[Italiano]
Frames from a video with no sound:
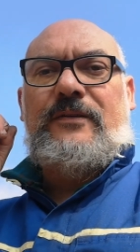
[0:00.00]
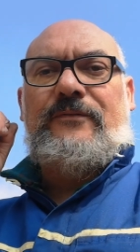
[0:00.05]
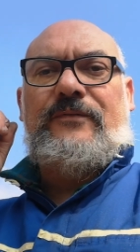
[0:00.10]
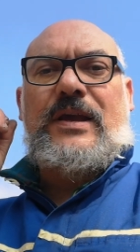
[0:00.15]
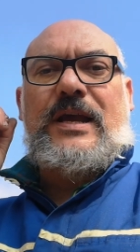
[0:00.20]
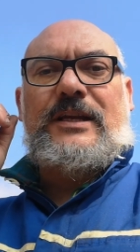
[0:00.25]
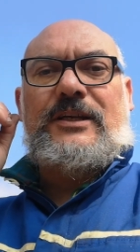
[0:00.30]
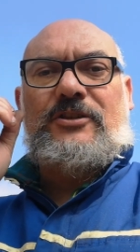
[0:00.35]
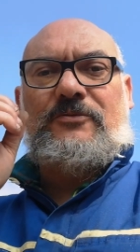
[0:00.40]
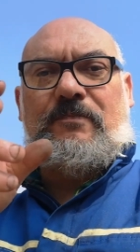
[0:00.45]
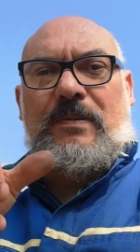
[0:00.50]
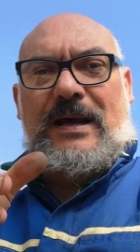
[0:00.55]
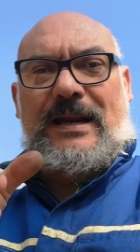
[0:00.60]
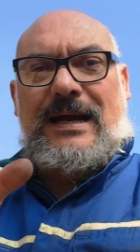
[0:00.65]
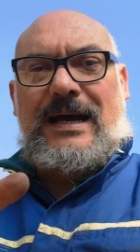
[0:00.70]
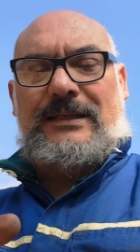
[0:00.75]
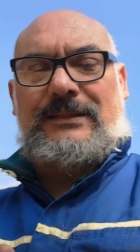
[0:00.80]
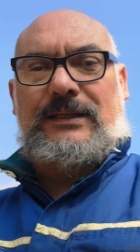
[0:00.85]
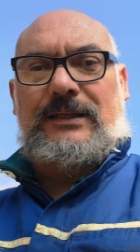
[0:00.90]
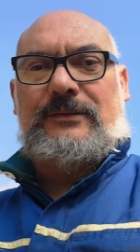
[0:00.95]
viene
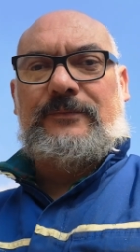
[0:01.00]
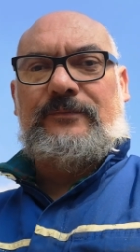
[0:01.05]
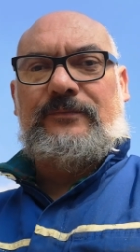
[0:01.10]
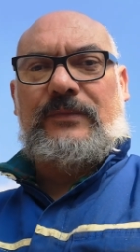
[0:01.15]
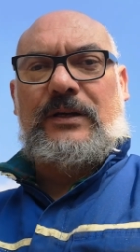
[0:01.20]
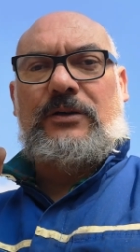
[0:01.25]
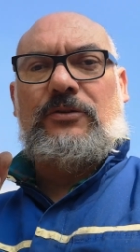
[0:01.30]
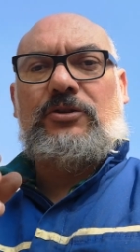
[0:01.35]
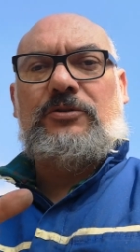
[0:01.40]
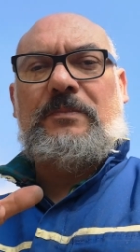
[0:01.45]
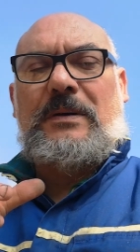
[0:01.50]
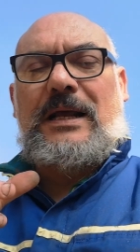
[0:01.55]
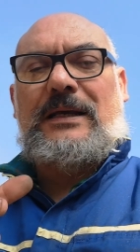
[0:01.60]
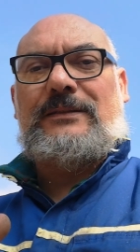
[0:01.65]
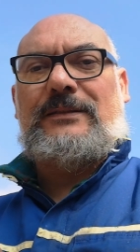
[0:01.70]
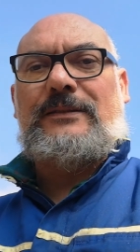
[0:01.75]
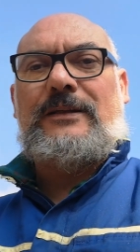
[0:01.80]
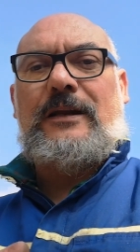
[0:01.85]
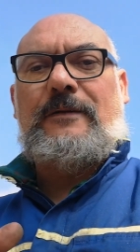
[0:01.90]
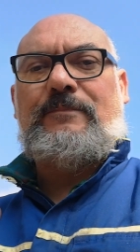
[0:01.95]
sparata, vengono
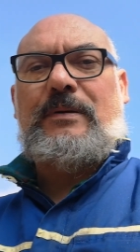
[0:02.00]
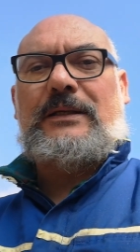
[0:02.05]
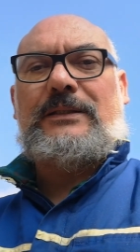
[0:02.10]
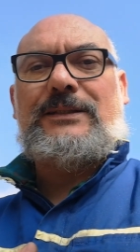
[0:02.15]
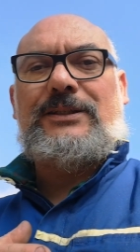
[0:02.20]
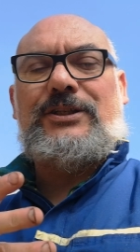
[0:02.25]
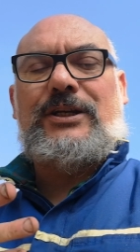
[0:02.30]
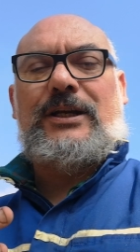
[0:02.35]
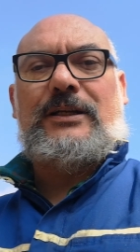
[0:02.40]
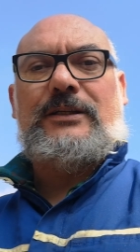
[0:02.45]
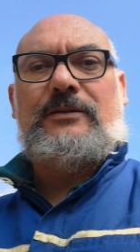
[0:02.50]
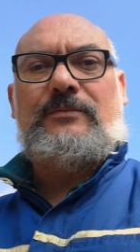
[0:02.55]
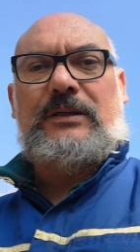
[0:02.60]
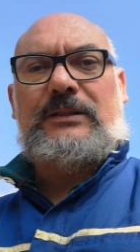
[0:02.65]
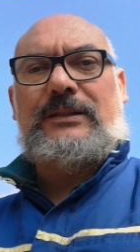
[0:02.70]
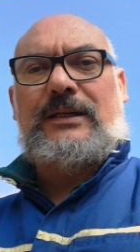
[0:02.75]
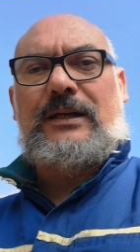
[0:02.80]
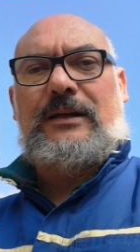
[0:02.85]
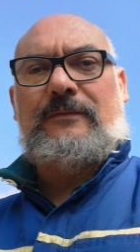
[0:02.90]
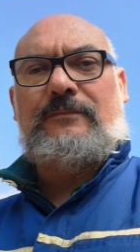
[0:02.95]
sparate delle particelle di
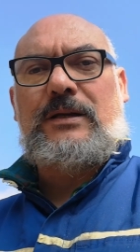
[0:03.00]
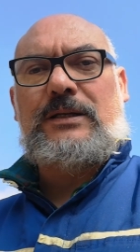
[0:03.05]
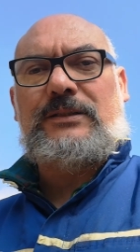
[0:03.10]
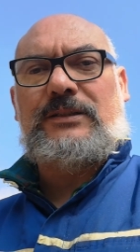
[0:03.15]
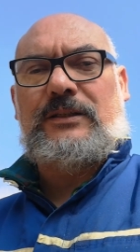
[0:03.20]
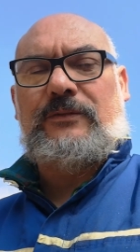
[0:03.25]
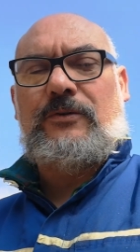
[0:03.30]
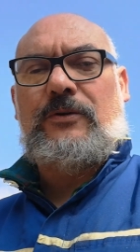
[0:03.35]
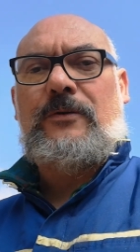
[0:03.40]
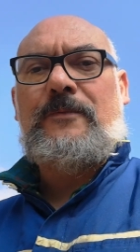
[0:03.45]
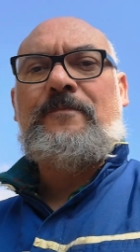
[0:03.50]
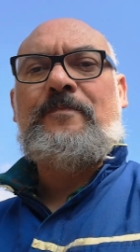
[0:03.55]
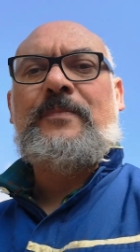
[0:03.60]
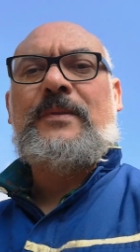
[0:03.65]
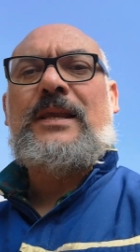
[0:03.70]
materiale abrasivo